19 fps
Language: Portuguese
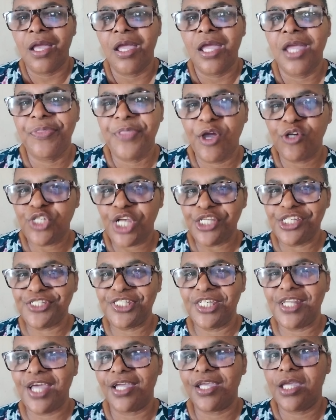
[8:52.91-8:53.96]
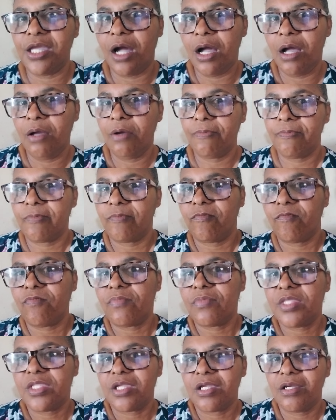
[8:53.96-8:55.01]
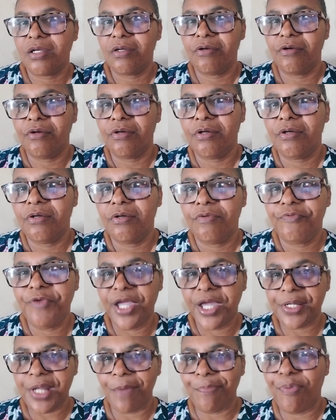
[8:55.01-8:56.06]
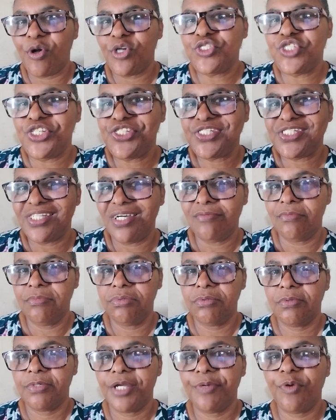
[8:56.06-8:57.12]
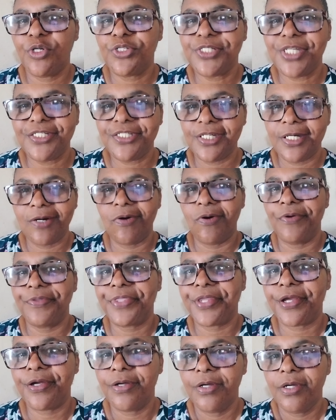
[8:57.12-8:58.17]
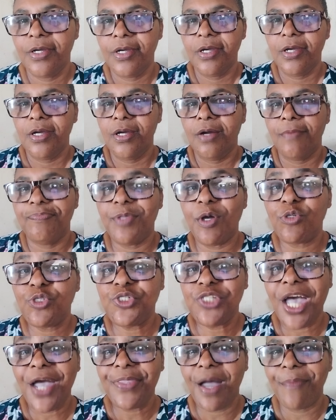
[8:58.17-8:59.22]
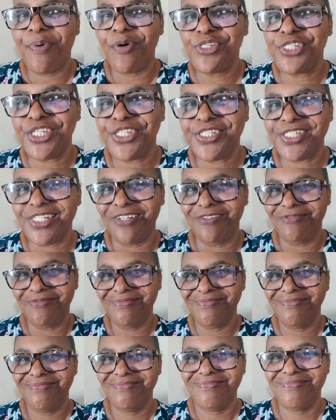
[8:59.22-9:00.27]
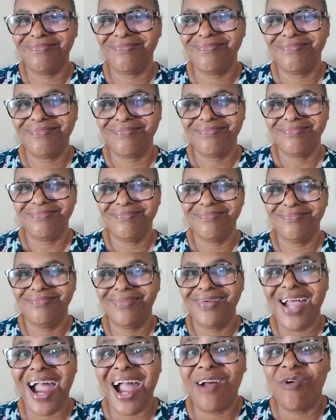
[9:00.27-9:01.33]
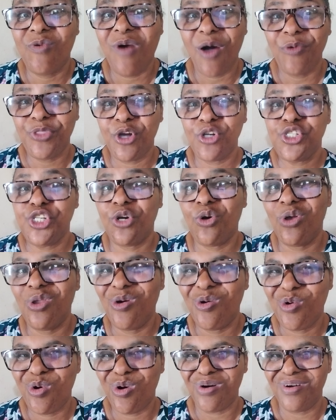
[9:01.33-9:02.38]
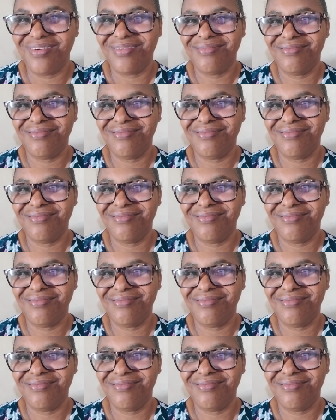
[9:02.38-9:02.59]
e Deus está dizendo aqui, ó. Fica na posição que você se encontra. Não saia da posição a qual Deus te colocou.